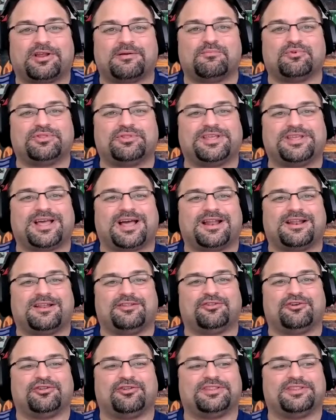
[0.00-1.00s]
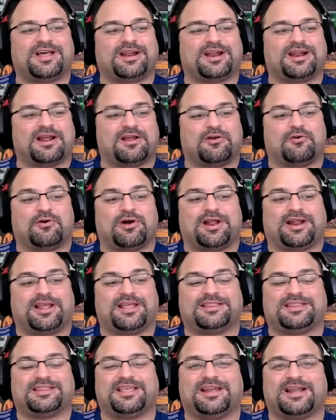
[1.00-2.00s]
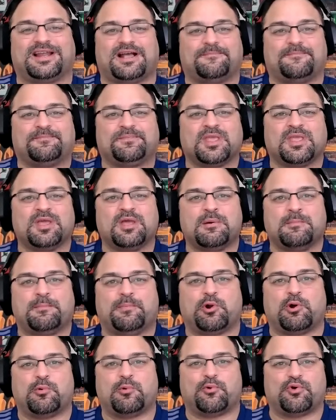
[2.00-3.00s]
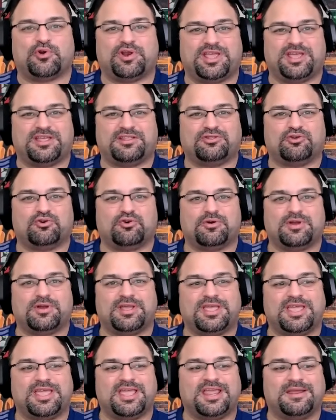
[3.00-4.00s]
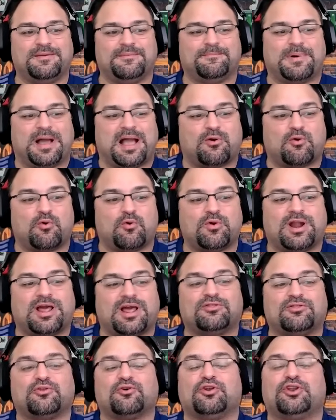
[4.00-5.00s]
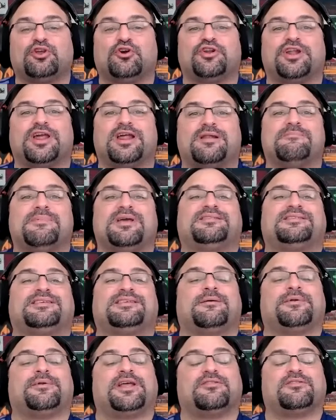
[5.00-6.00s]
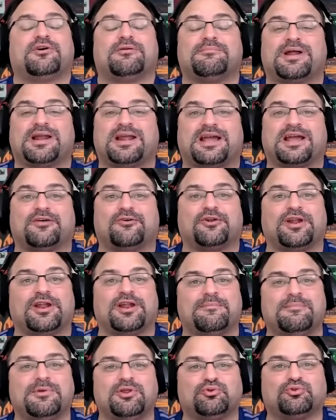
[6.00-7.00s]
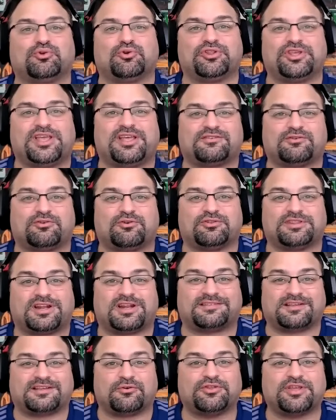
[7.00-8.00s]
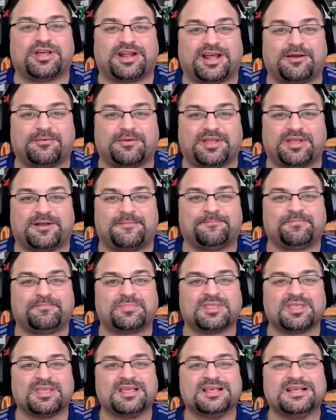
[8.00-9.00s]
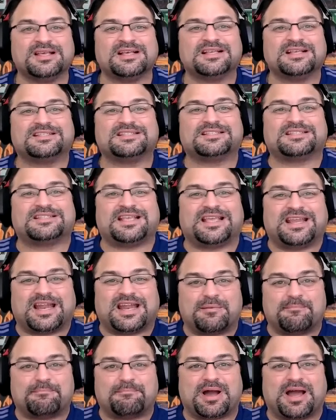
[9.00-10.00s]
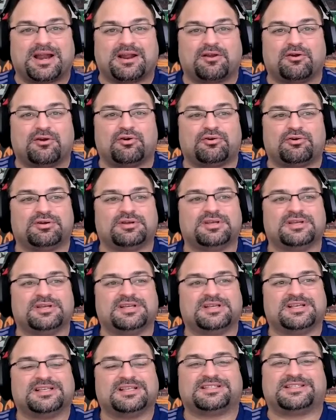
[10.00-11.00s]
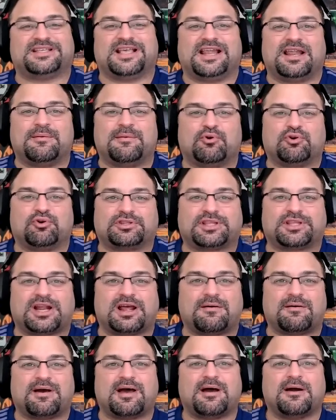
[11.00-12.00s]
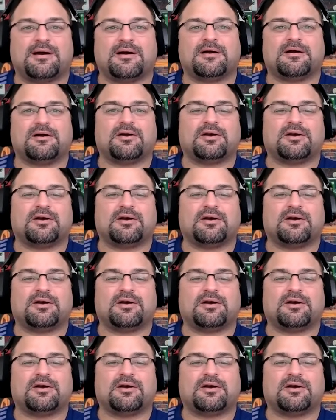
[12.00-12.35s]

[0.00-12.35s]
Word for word: del Mundial, donde arrancó Argentina proponiendo y vacunando Lionel Messi abriendo el marcador en el minuto 10 contra Saudi Arabia. Sin embargo, se le mostraba